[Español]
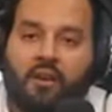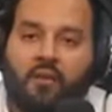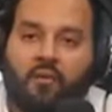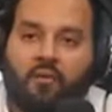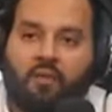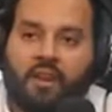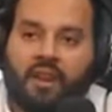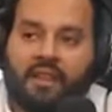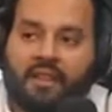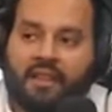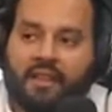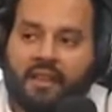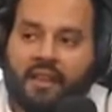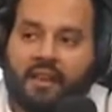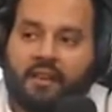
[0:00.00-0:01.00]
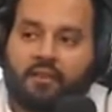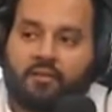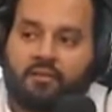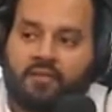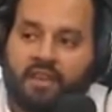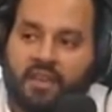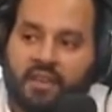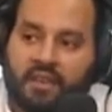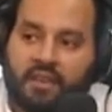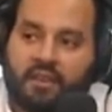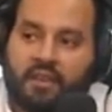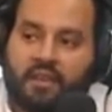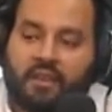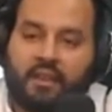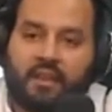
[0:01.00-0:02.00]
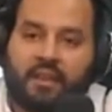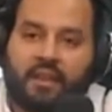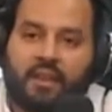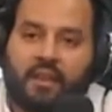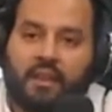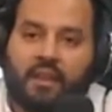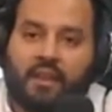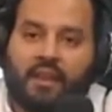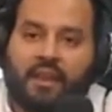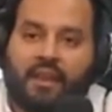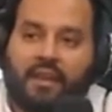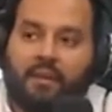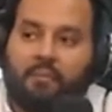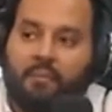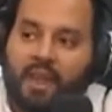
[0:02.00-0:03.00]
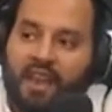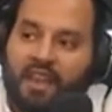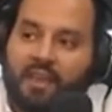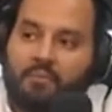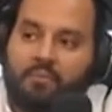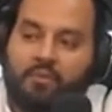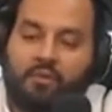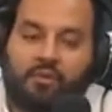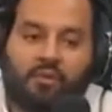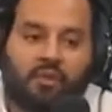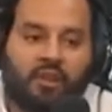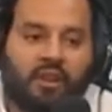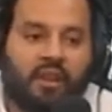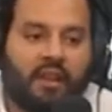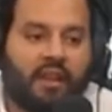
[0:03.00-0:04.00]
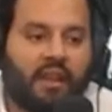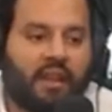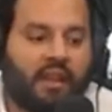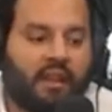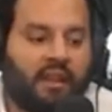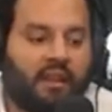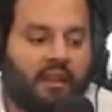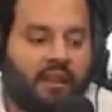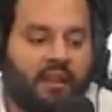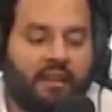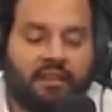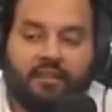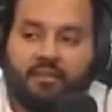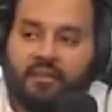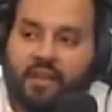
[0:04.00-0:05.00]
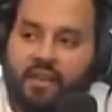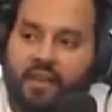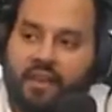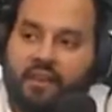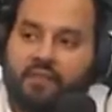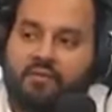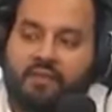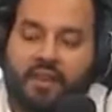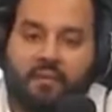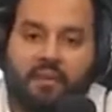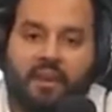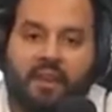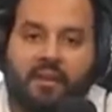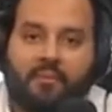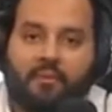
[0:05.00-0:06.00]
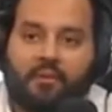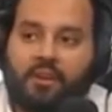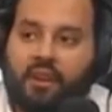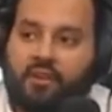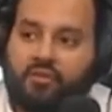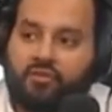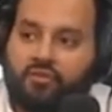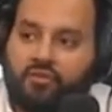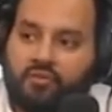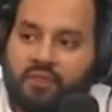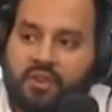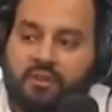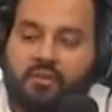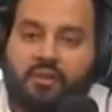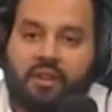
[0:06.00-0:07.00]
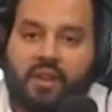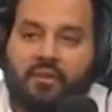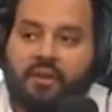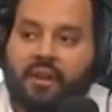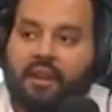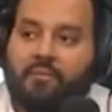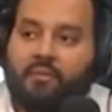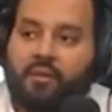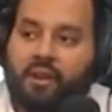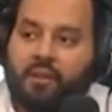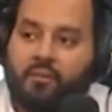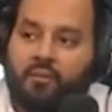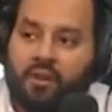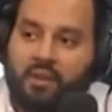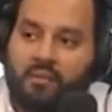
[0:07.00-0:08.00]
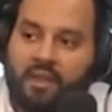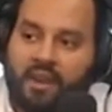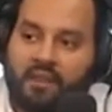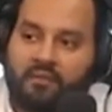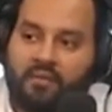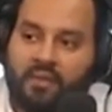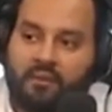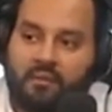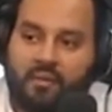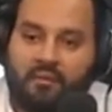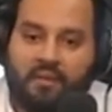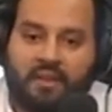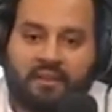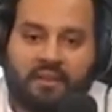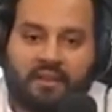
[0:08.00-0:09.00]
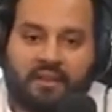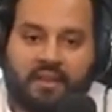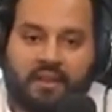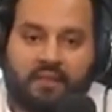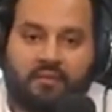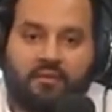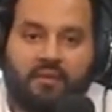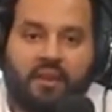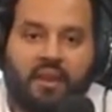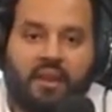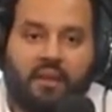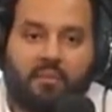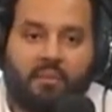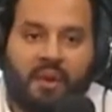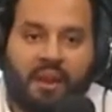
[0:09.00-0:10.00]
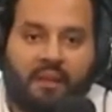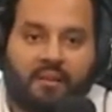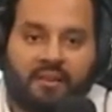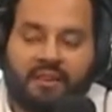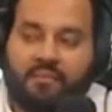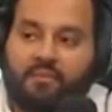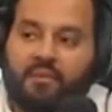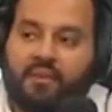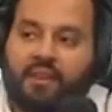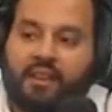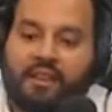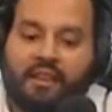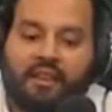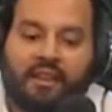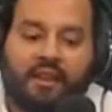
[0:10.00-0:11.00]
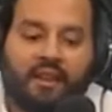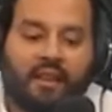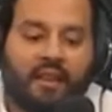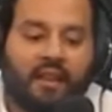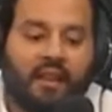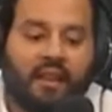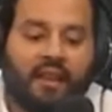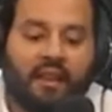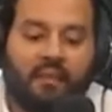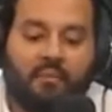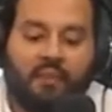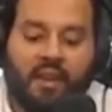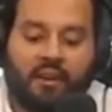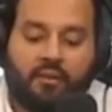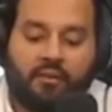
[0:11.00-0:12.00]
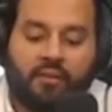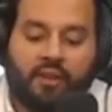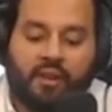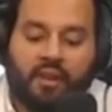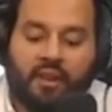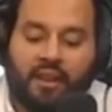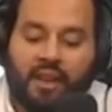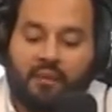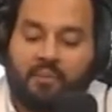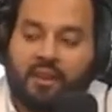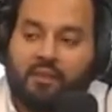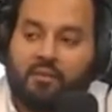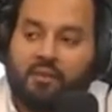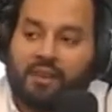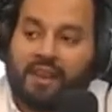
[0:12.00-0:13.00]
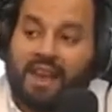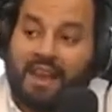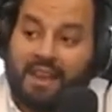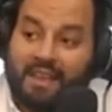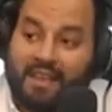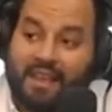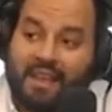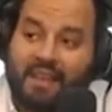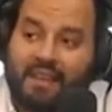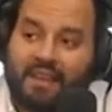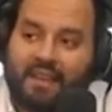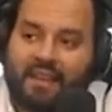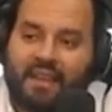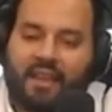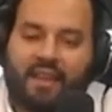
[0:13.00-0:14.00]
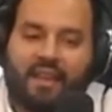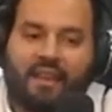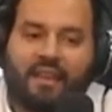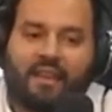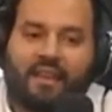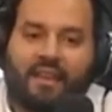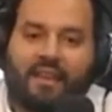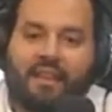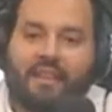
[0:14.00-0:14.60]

una entidad cruceña que, que, vele por eh, el ciudadano, que vele por el consumidor, que vele por el boliviano que vive en Santa Cruz, para así poder tener el mejor, la mejor calidad de energía y el